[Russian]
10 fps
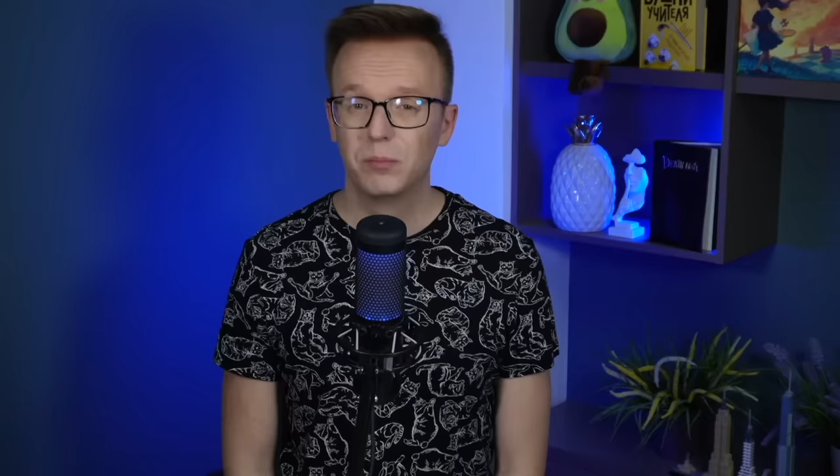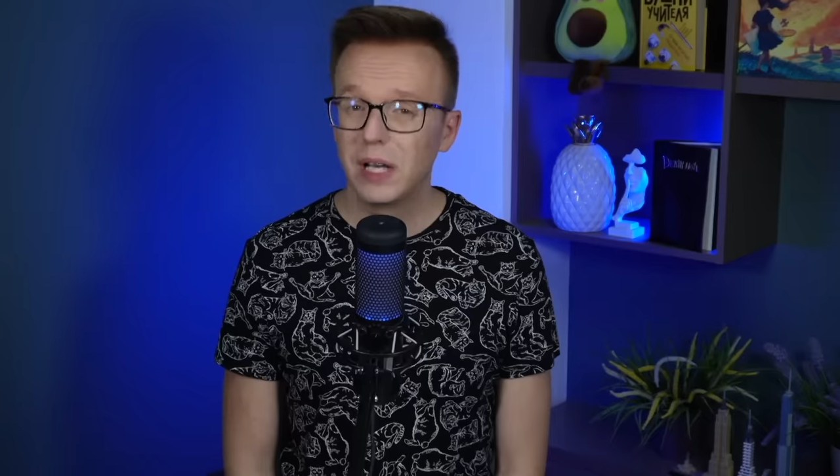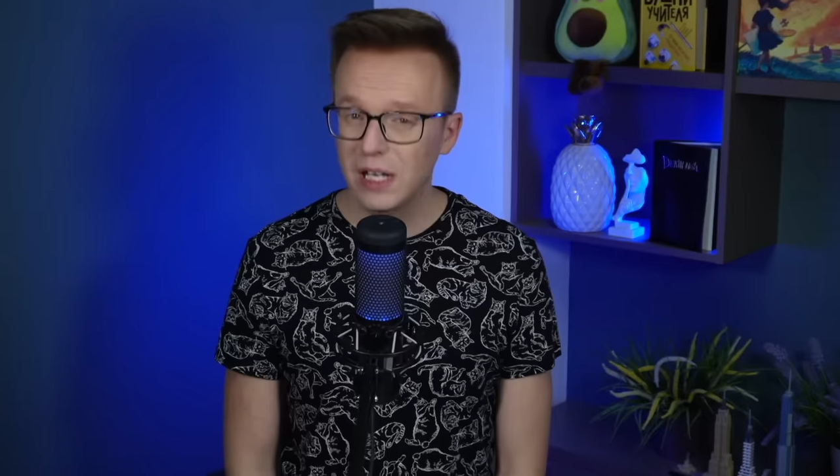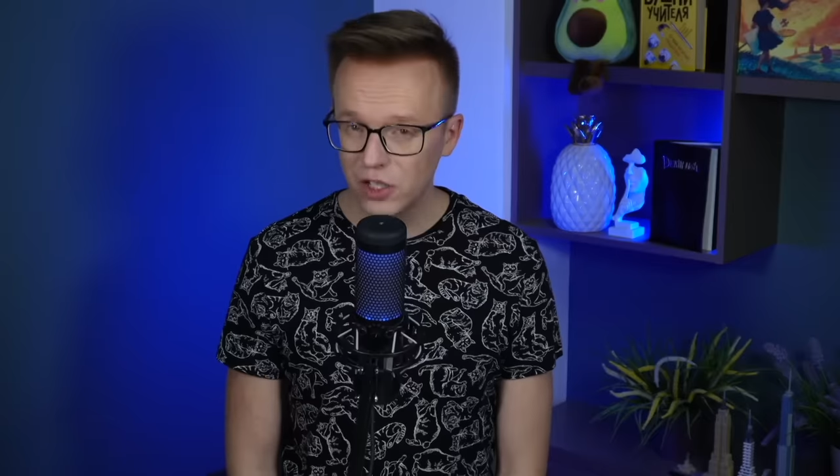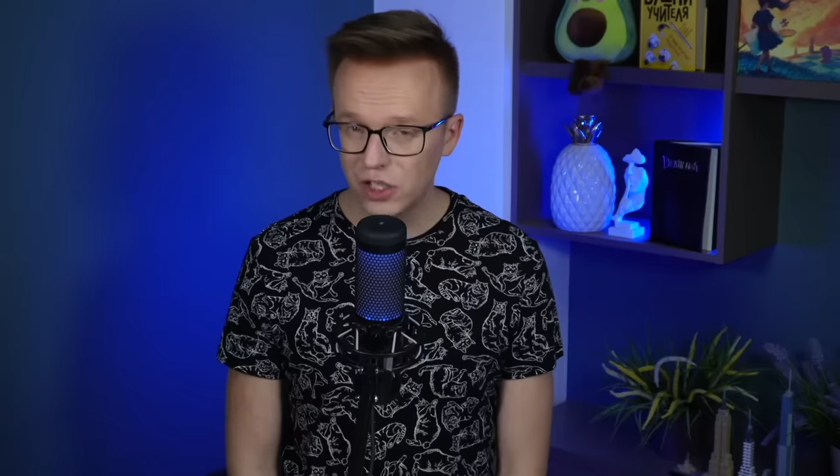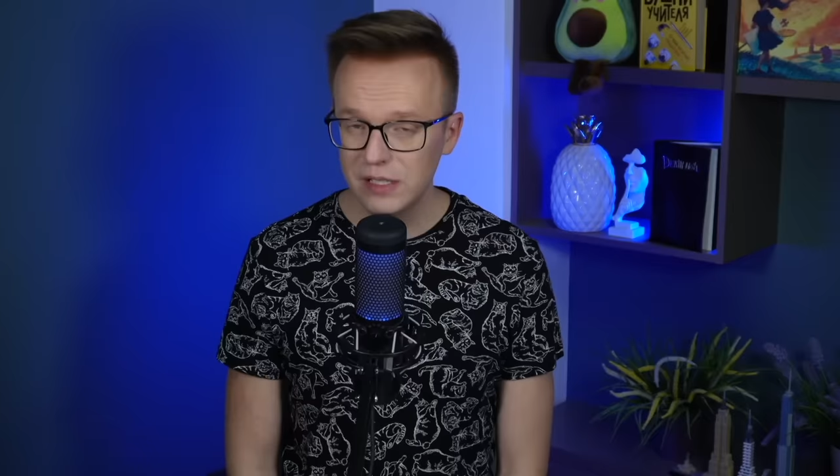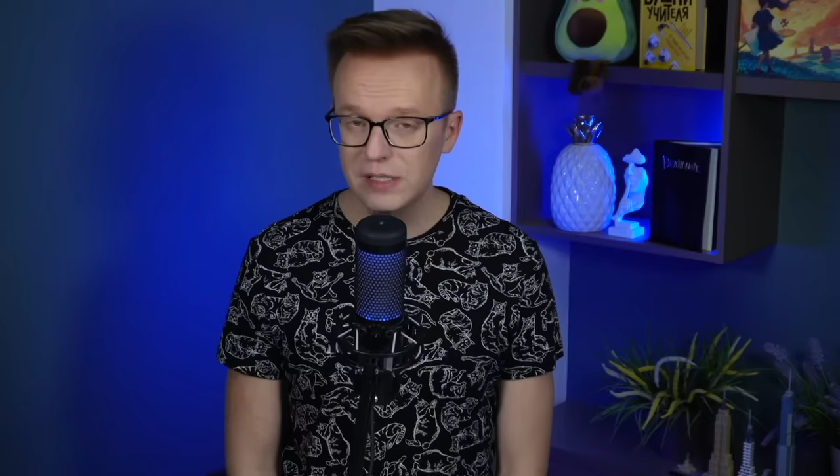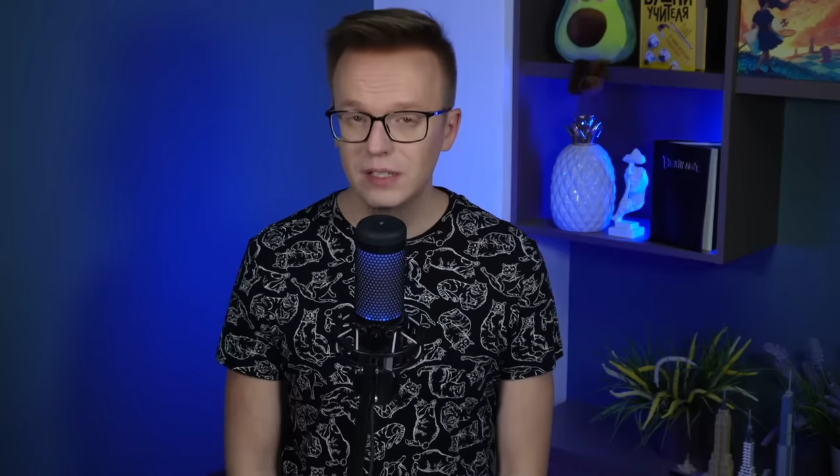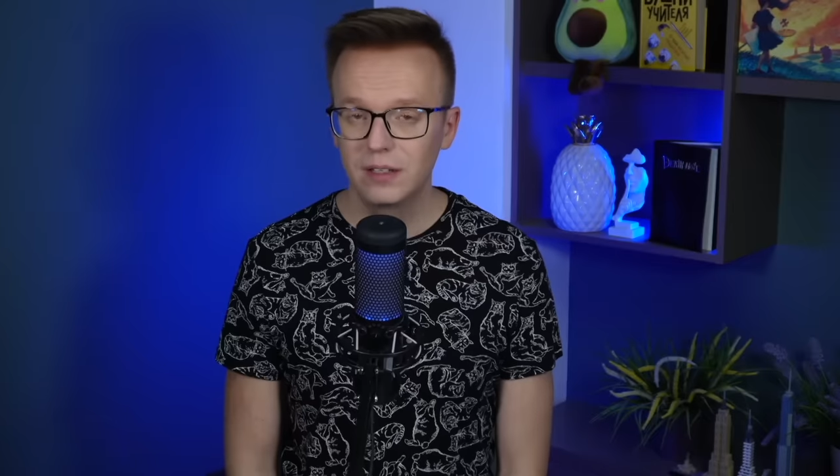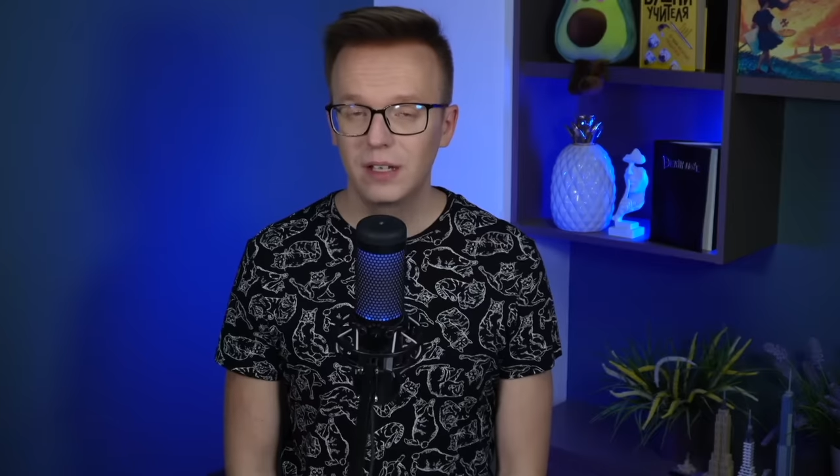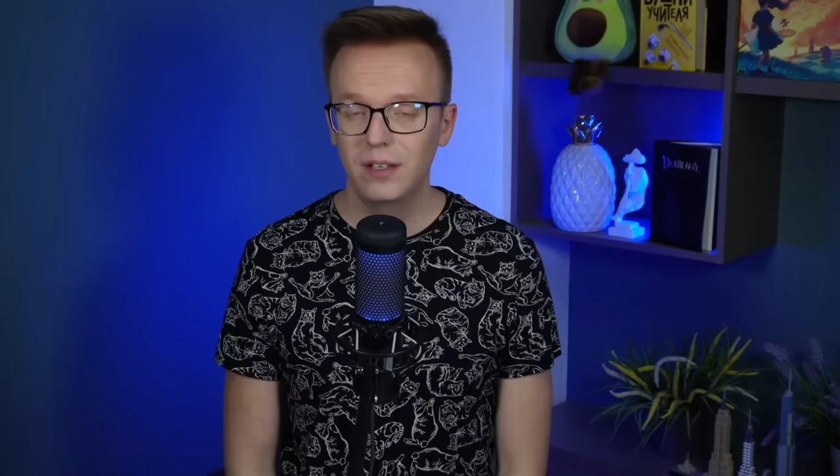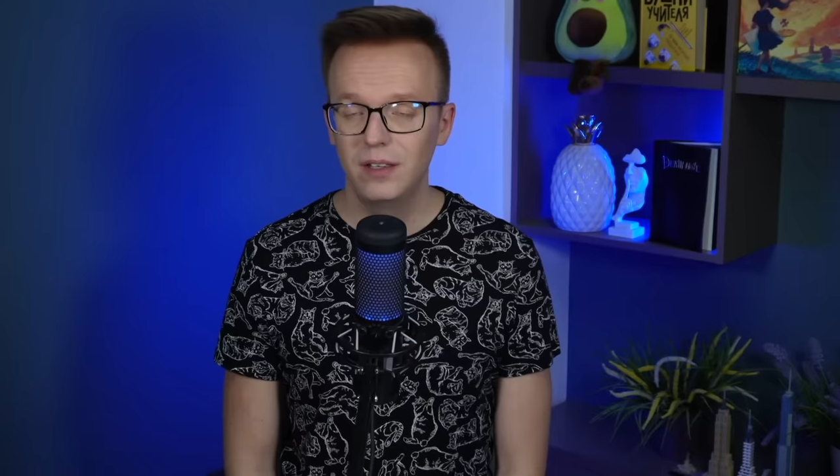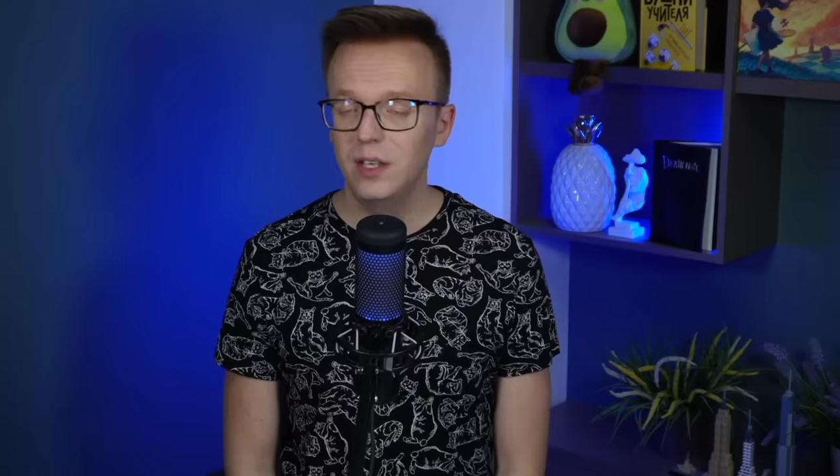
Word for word: Моя жизнь это